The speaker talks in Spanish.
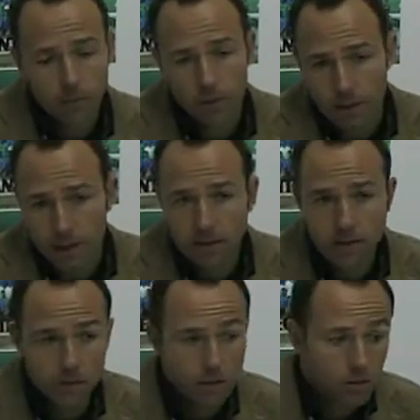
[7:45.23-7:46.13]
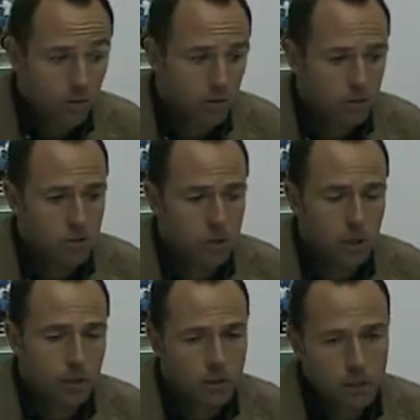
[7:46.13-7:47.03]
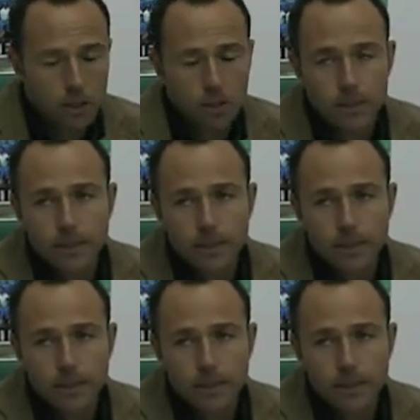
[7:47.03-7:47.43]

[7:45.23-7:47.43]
o por delante, pero no chocando con ellos.